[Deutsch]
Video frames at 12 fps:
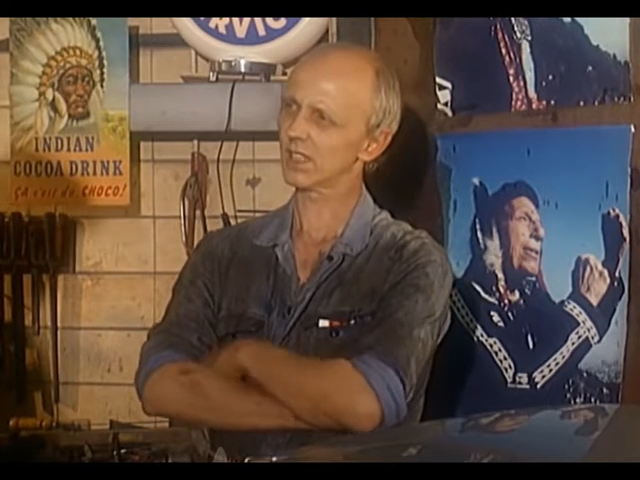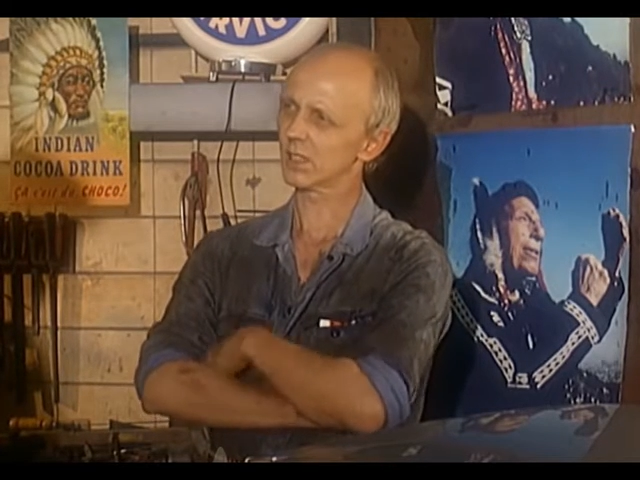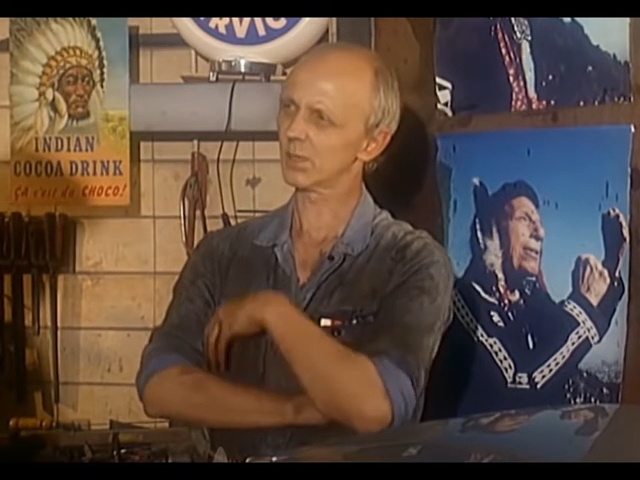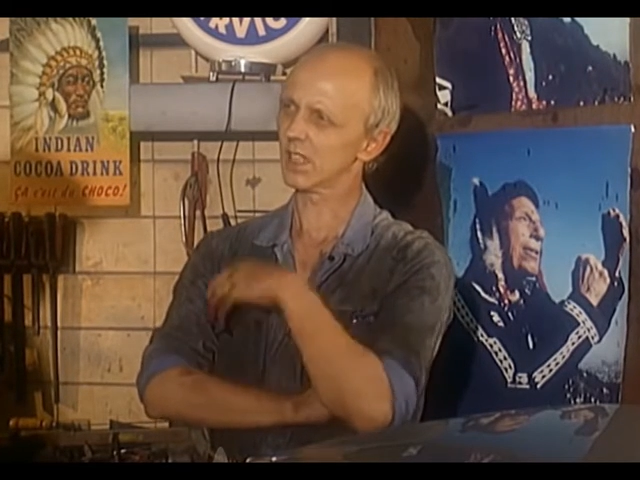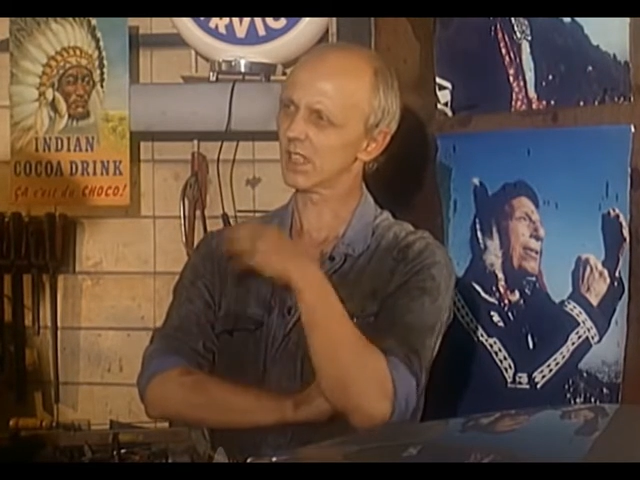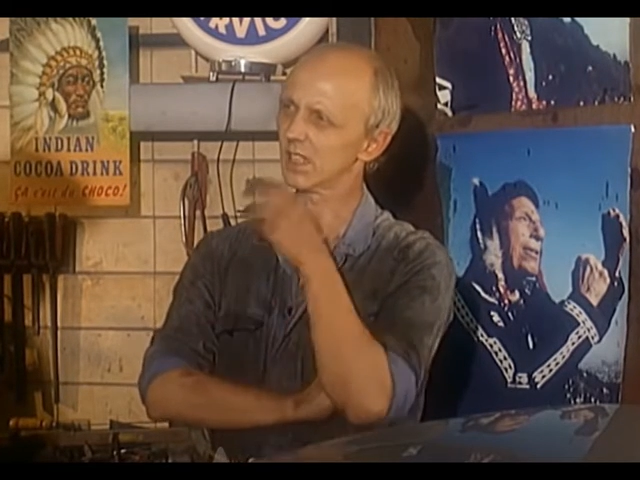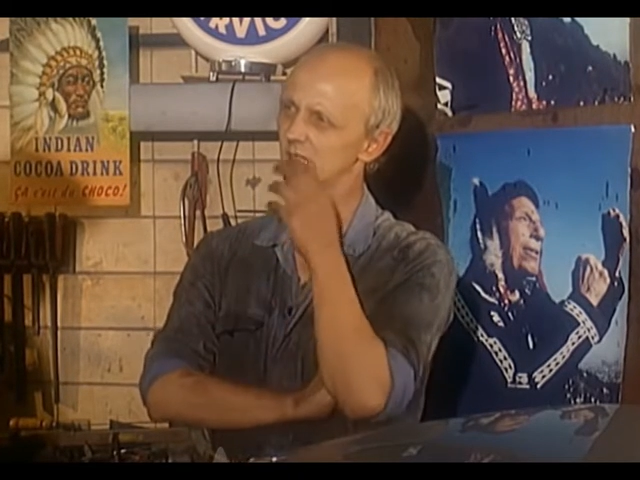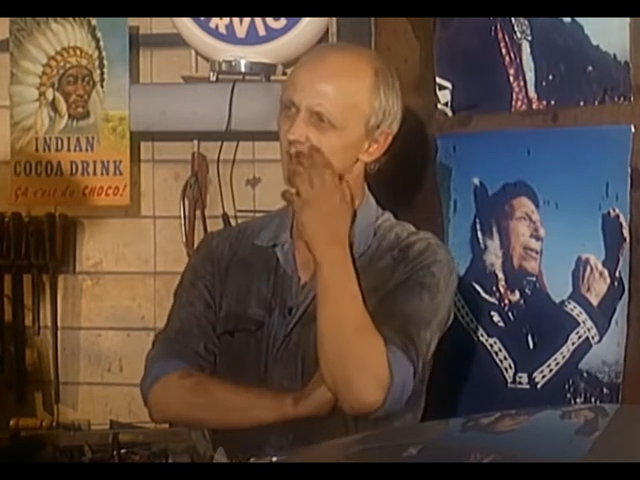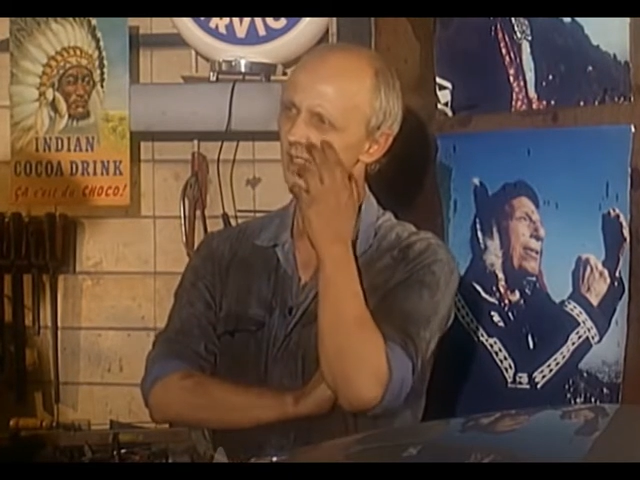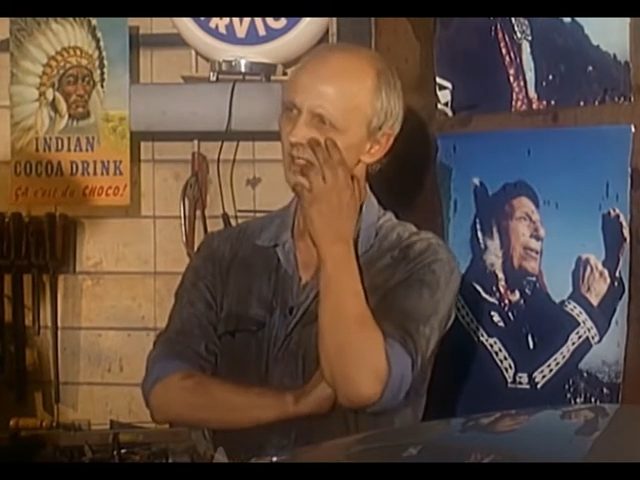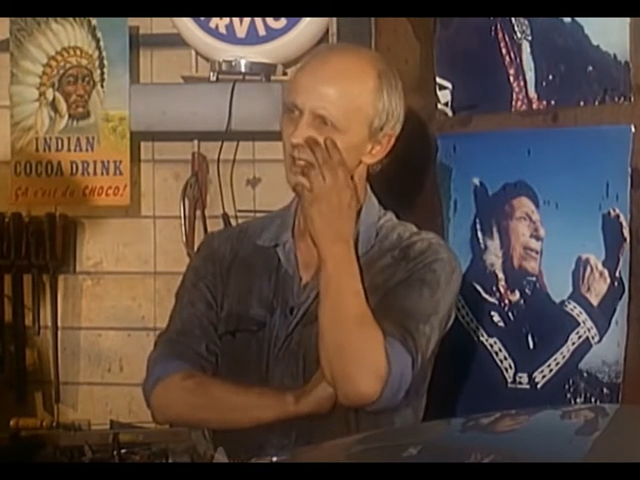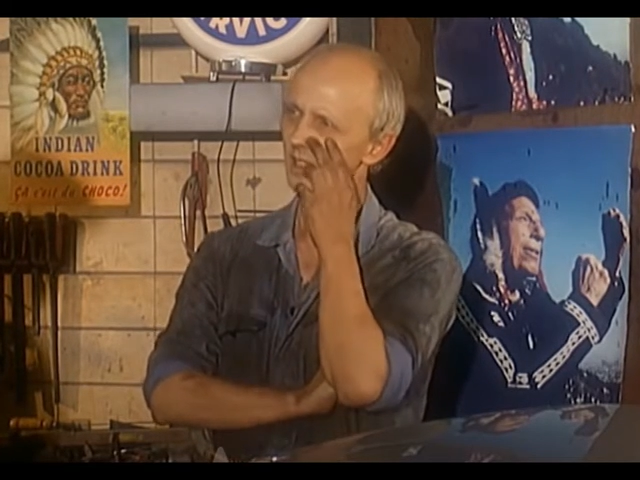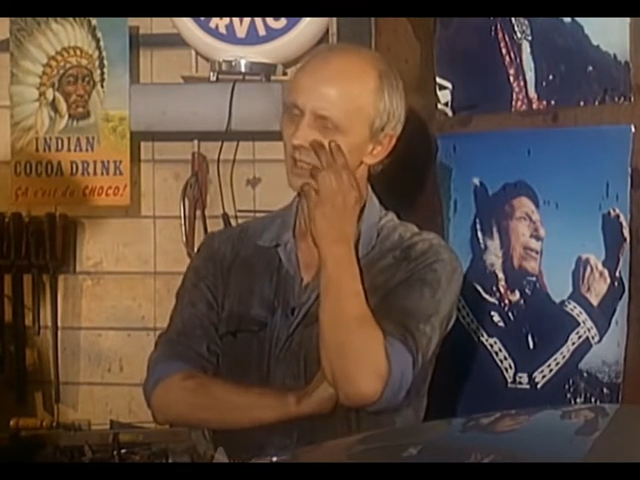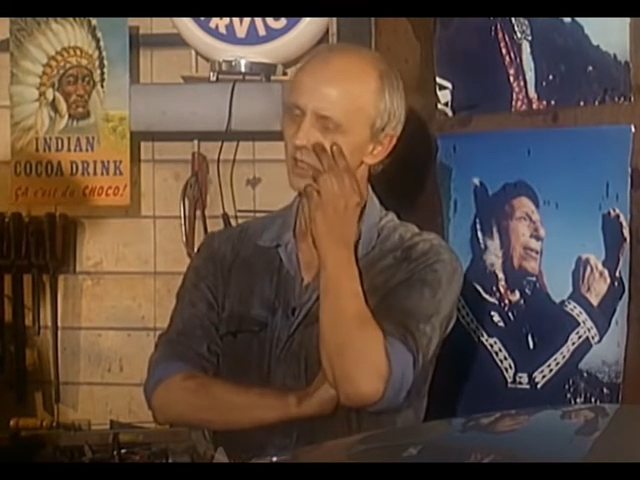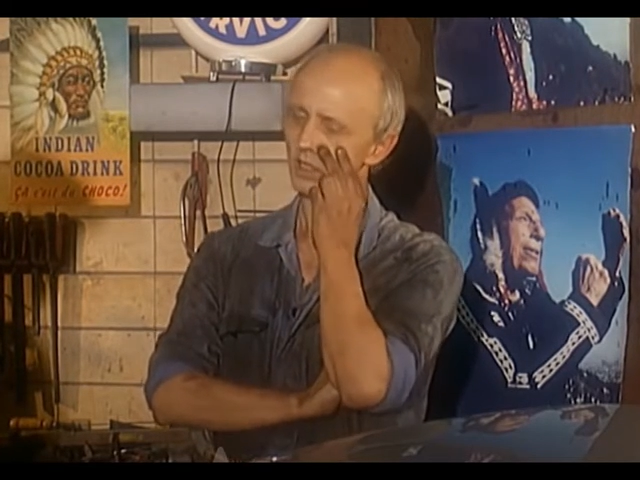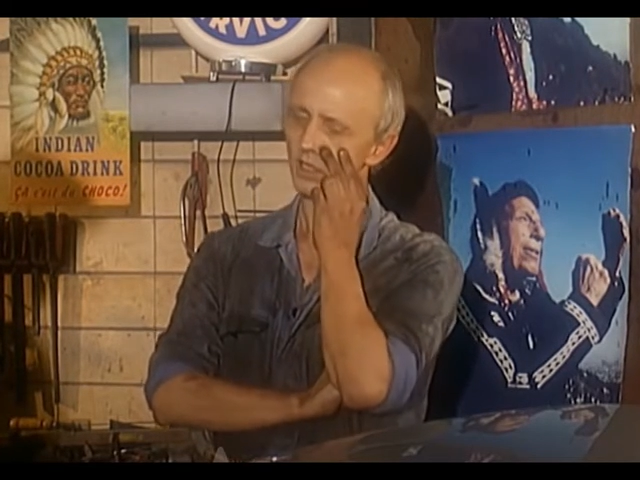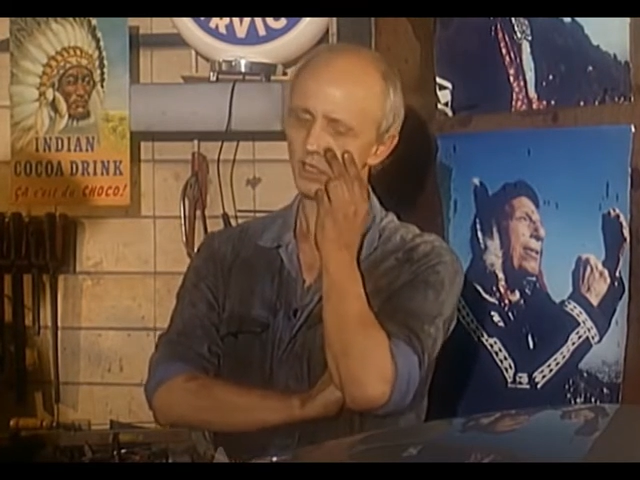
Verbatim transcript: Bleichgesicht.